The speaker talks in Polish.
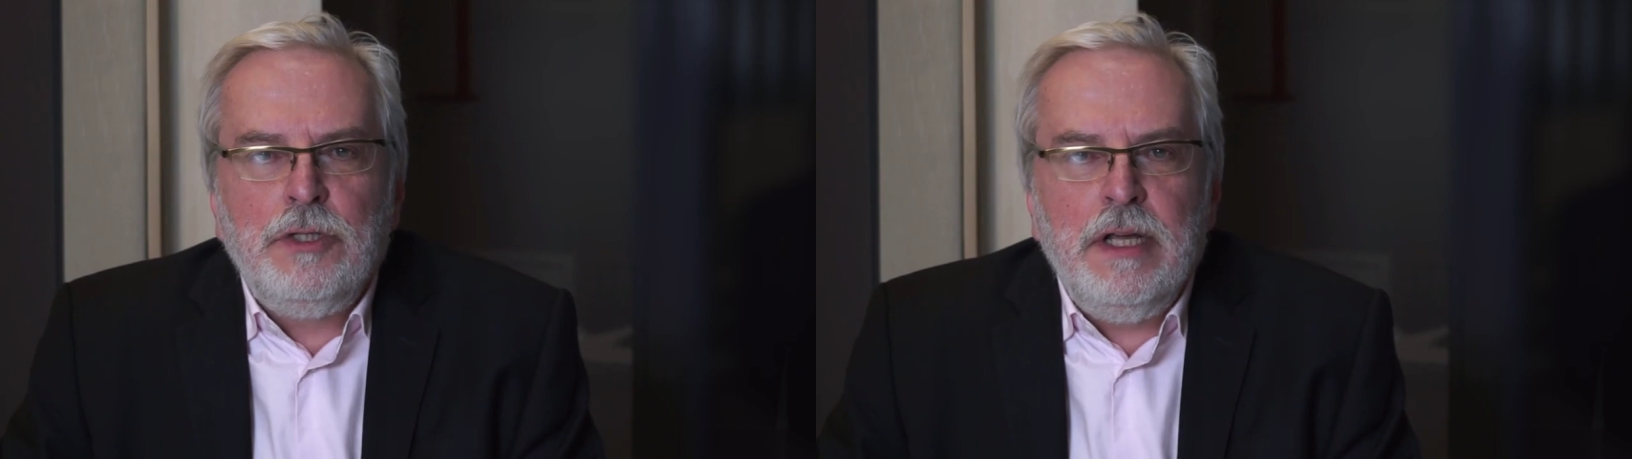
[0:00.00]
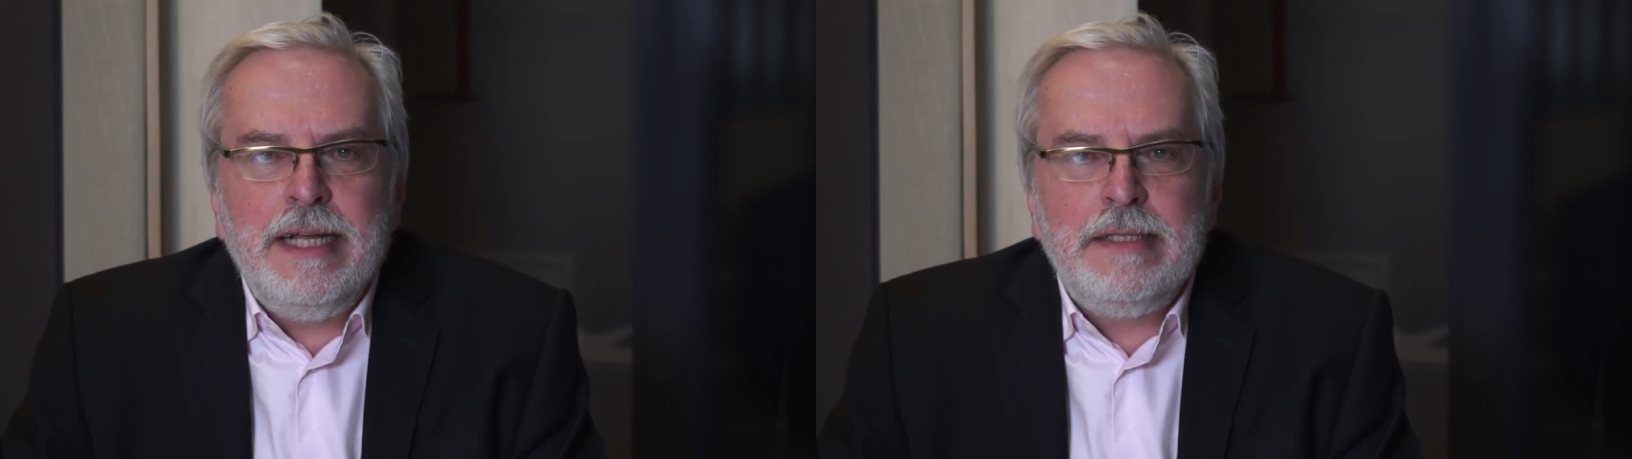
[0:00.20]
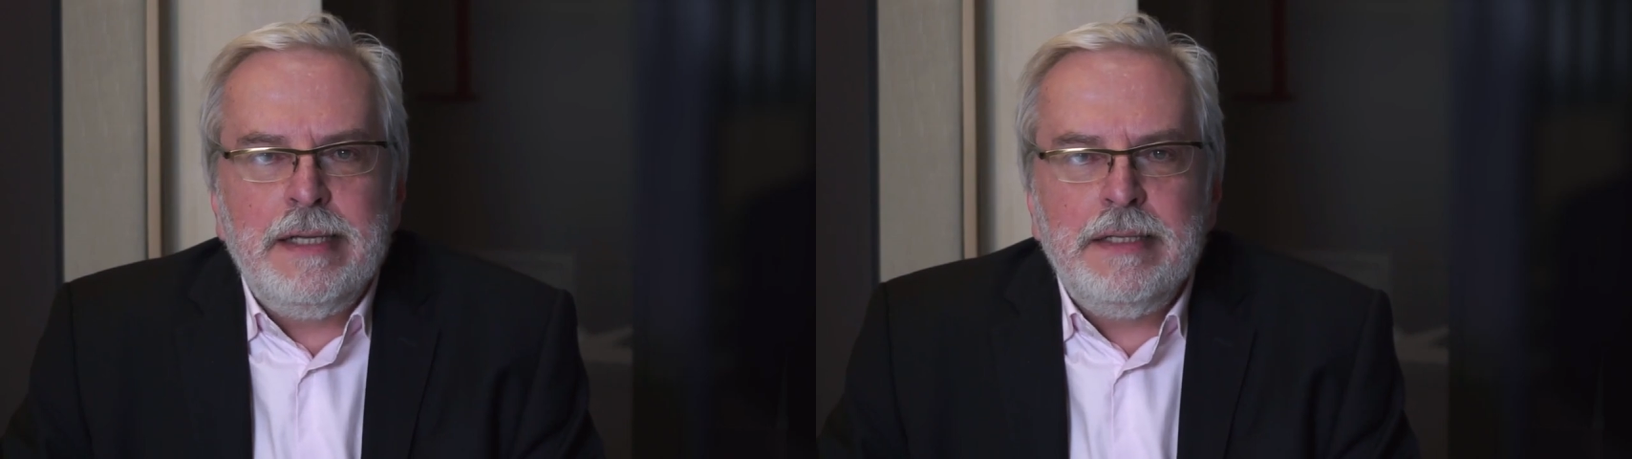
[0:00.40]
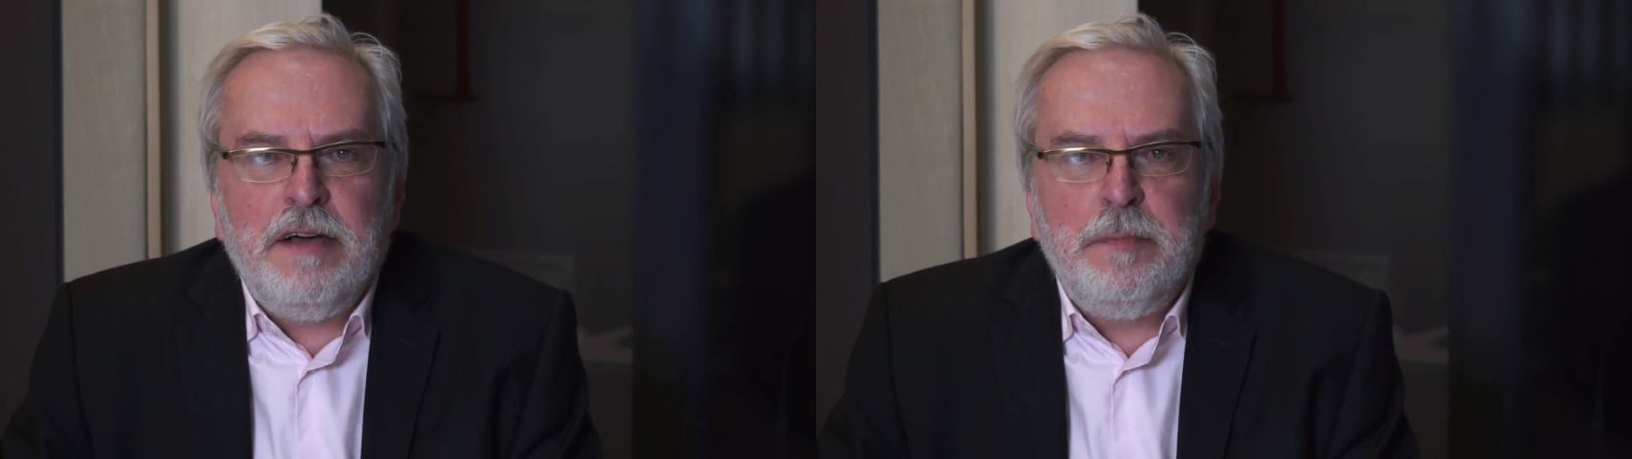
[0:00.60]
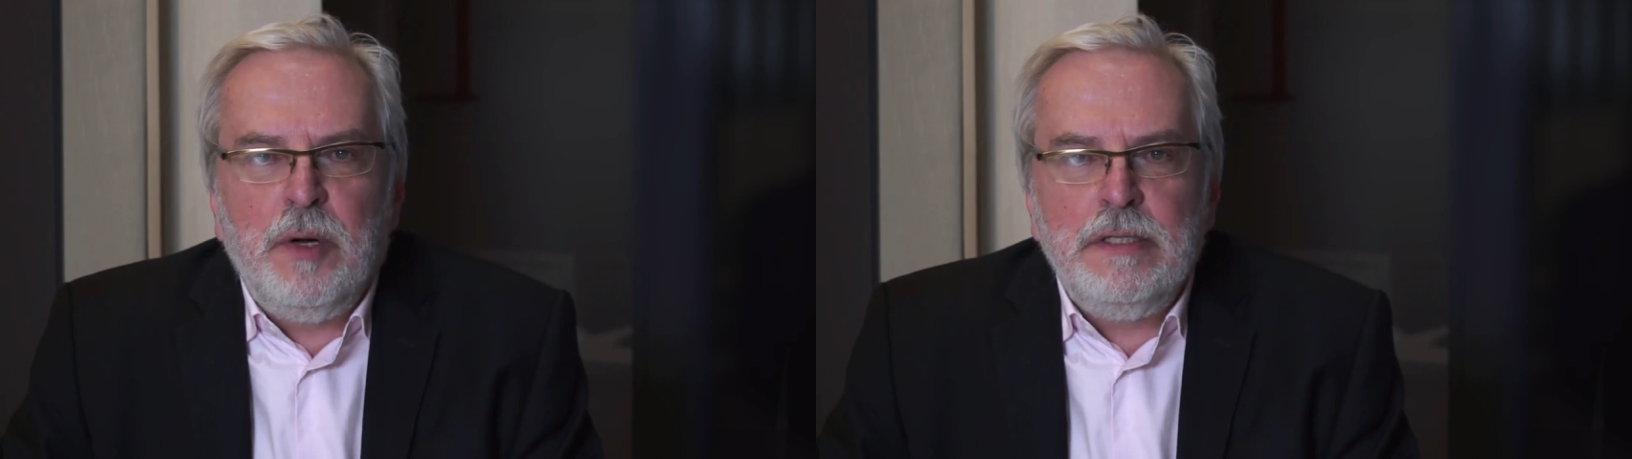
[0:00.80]
Czy
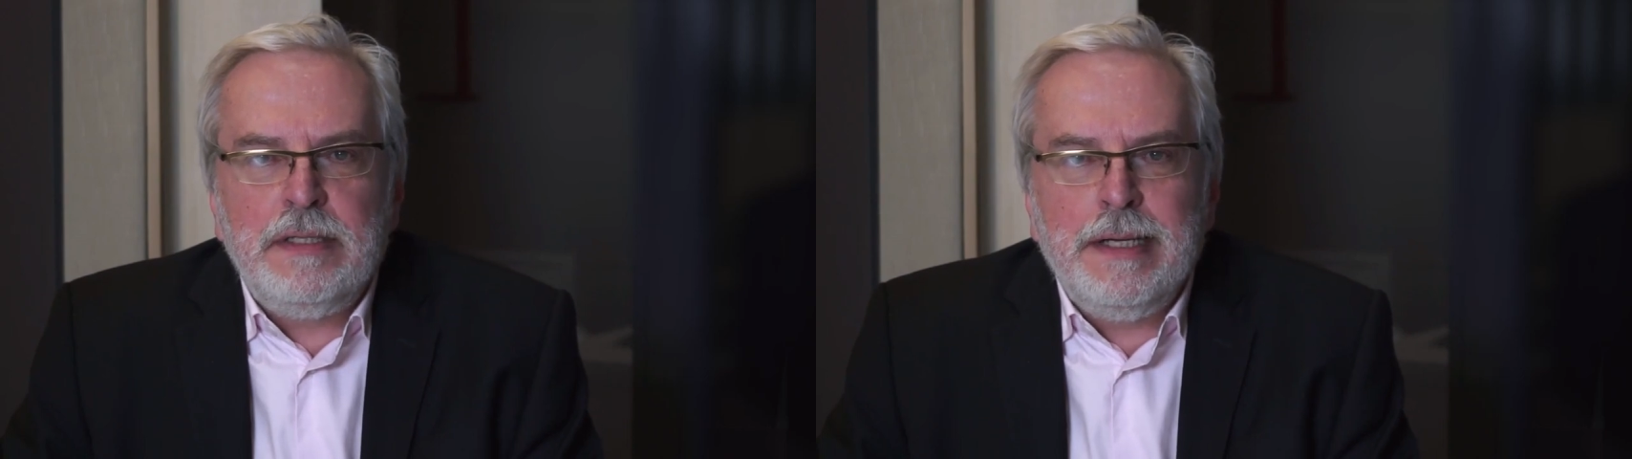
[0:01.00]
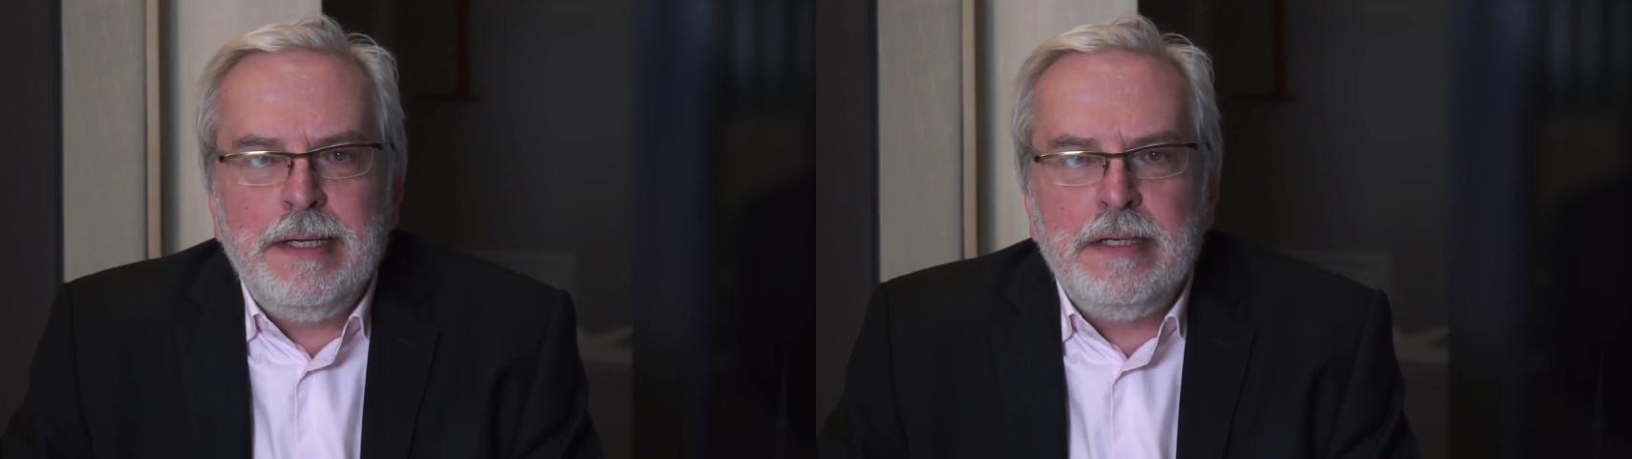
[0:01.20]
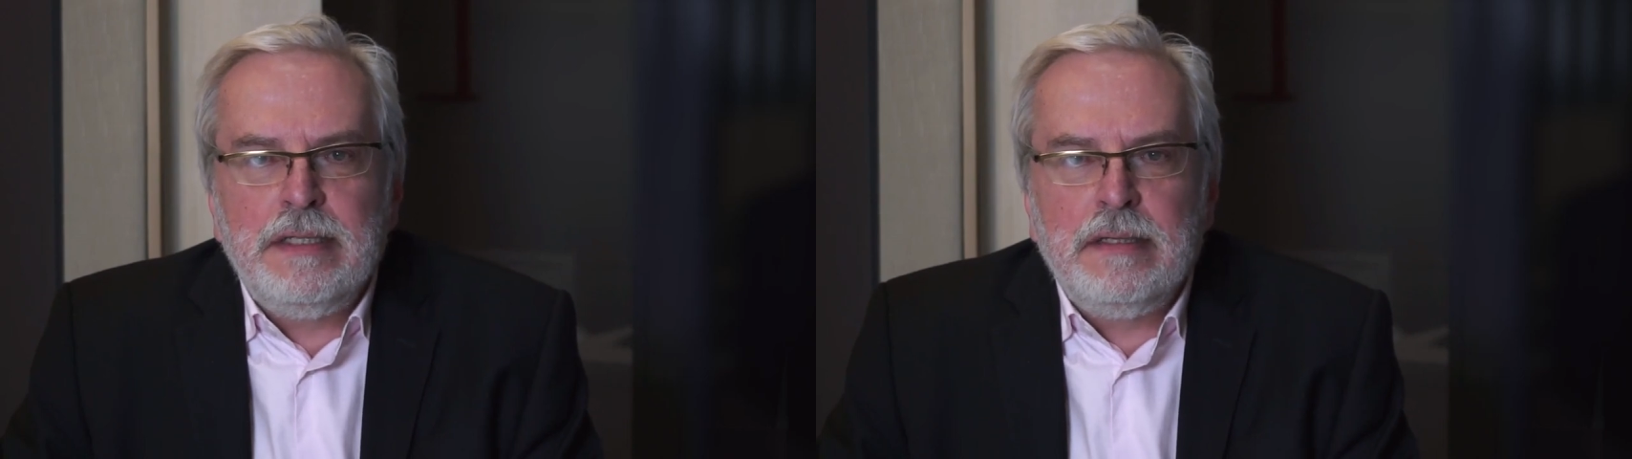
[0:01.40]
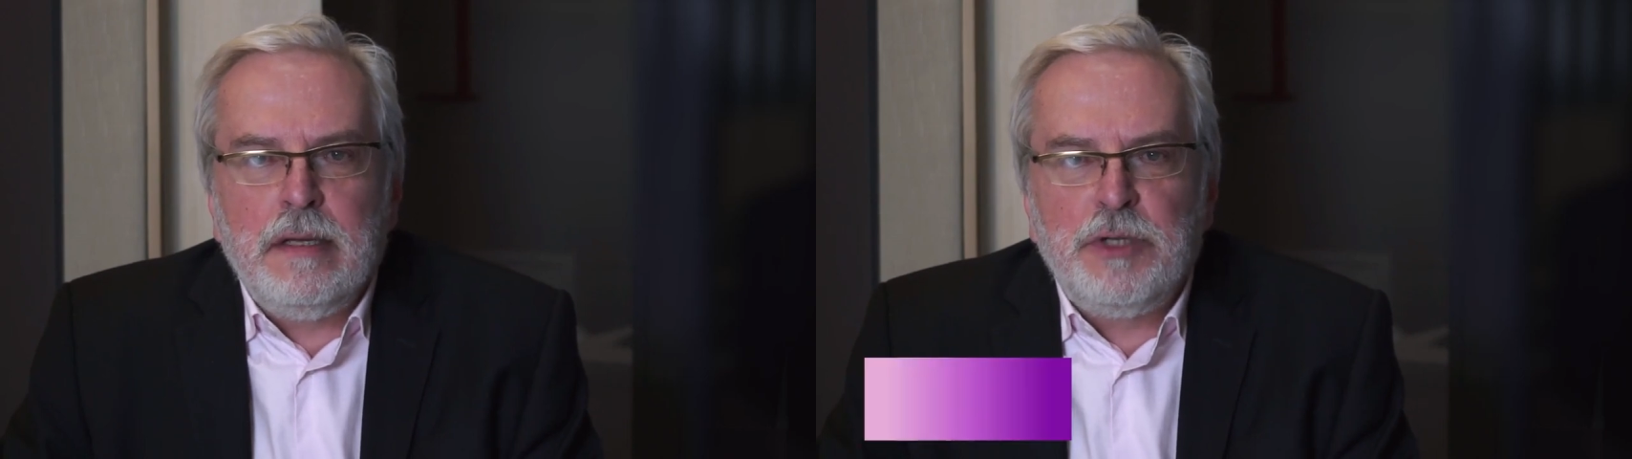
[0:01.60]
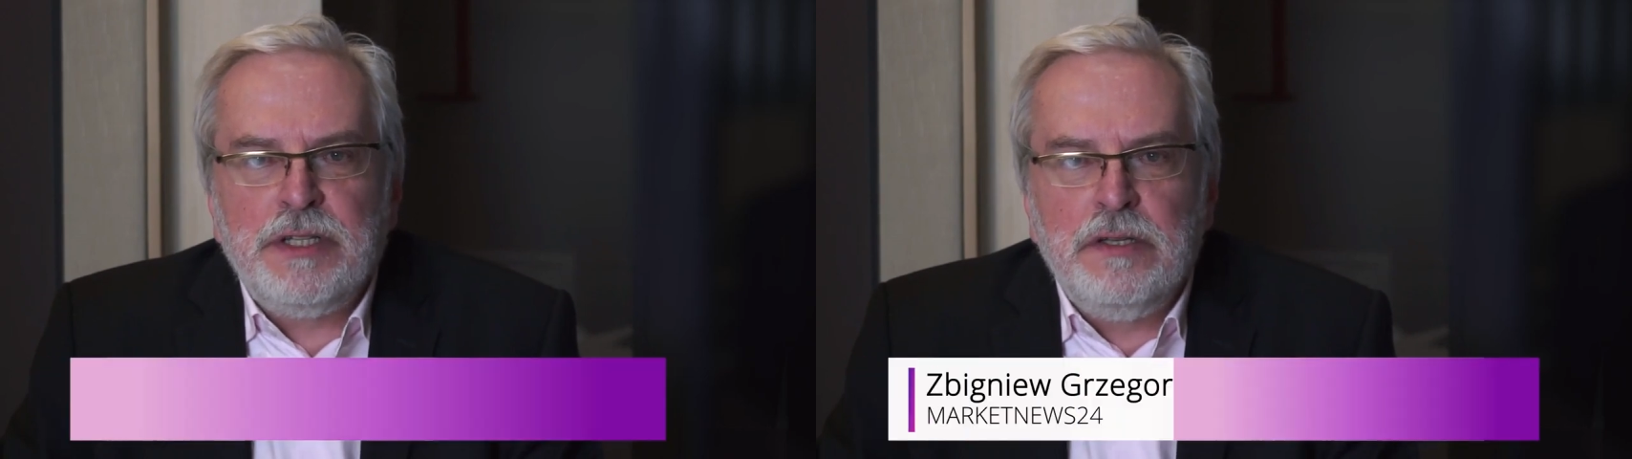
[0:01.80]
recesja w Polsce
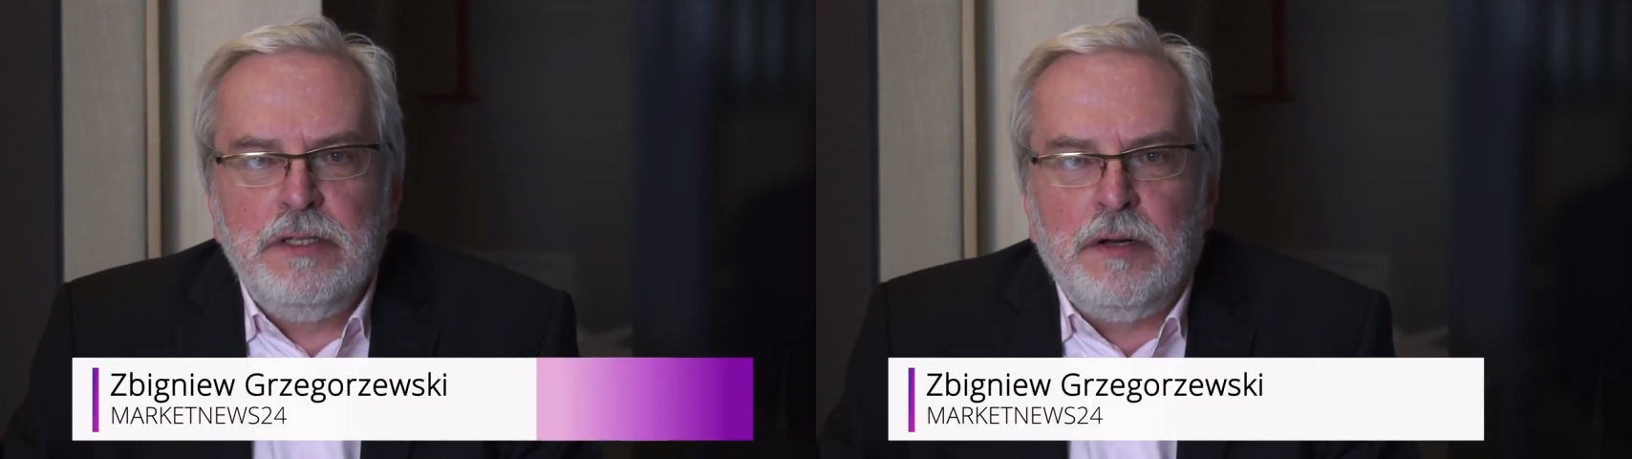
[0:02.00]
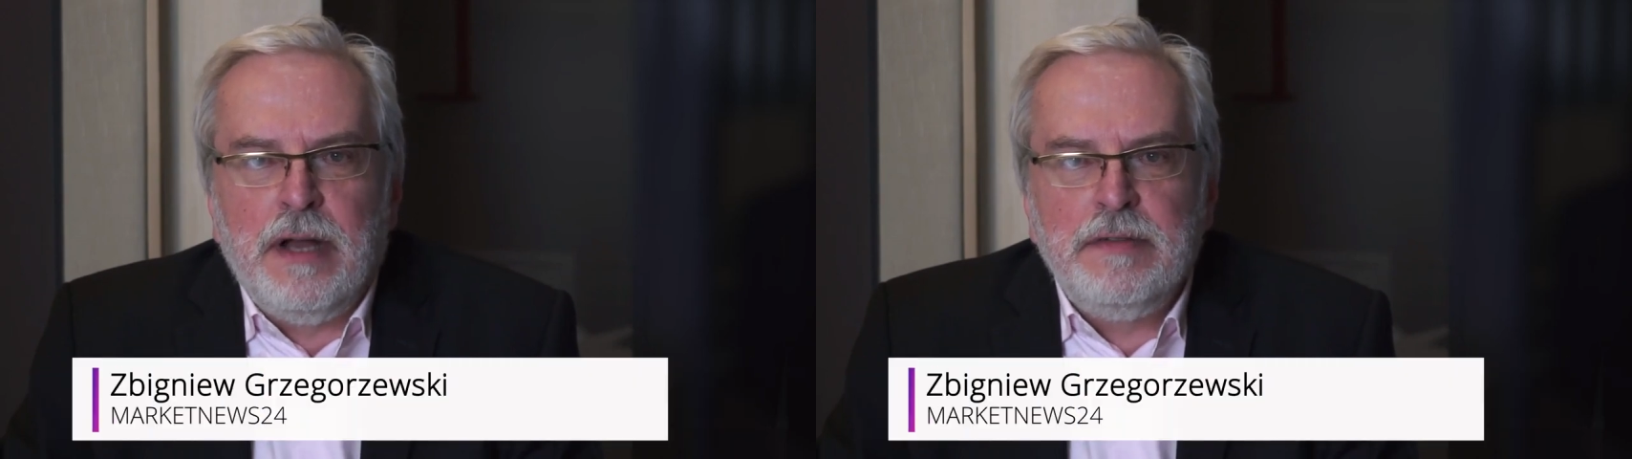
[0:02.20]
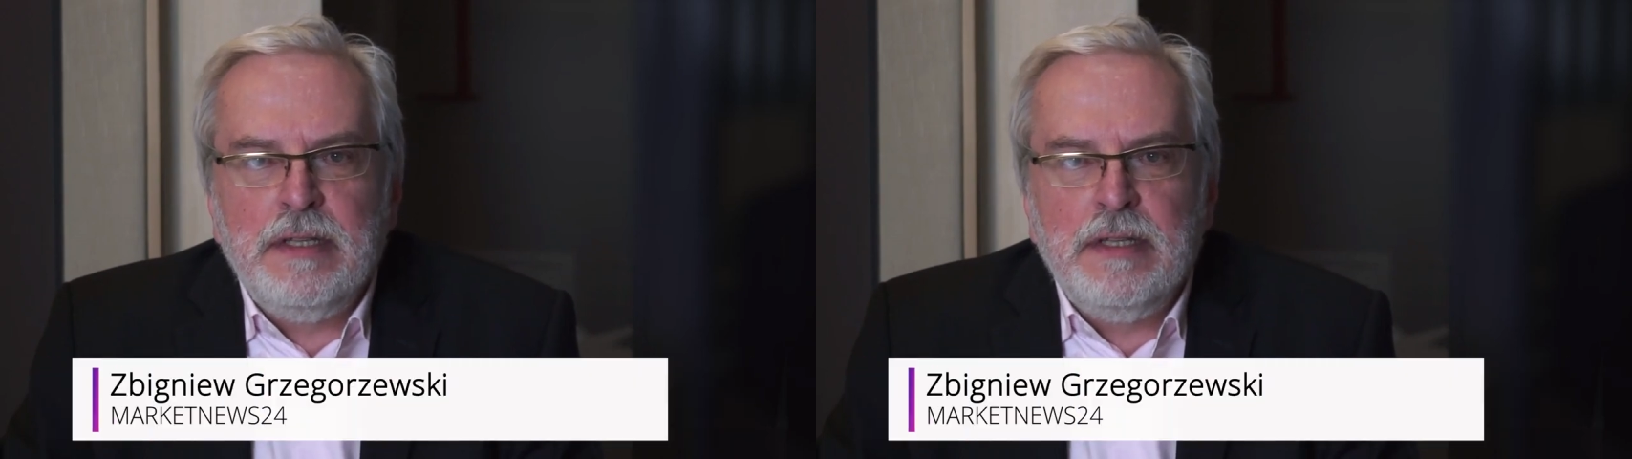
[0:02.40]
jest przesądzona?